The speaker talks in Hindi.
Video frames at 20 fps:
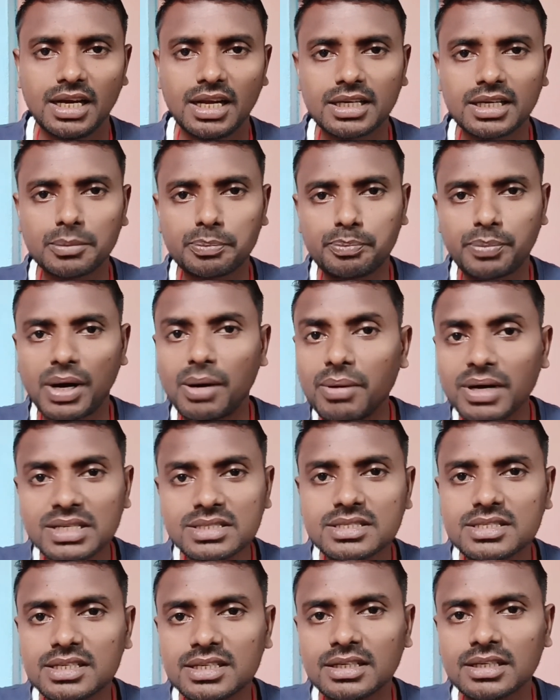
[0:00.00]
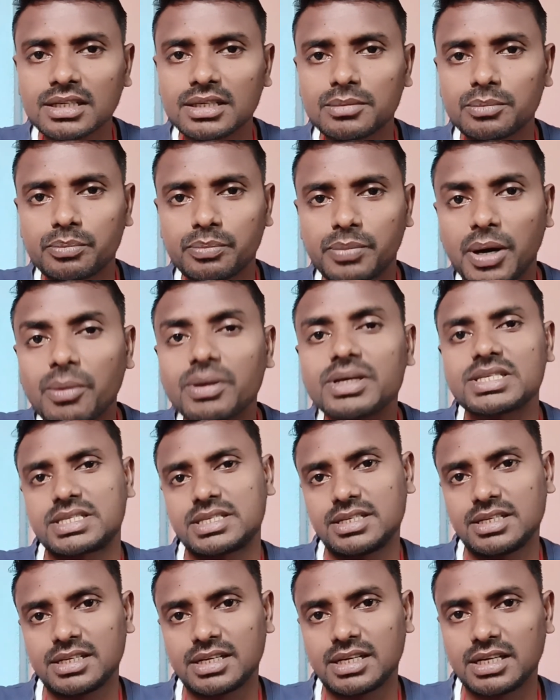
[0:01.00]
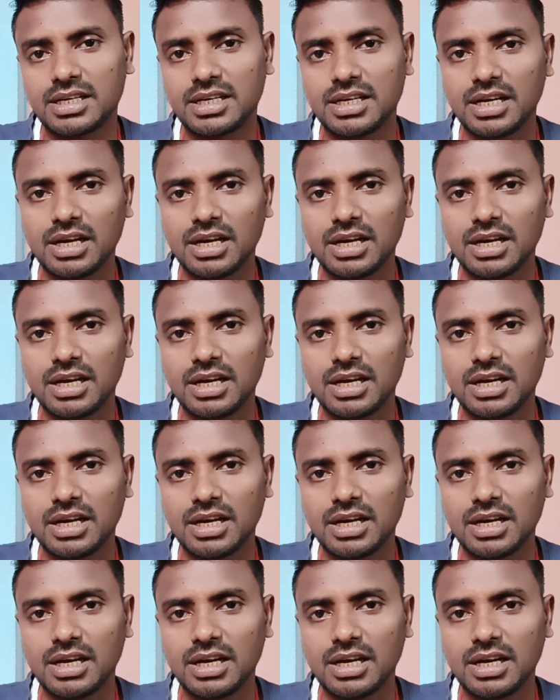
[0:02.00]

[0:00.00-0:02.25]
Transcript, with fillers: लेकिन पवन सिंह पवन सिंह है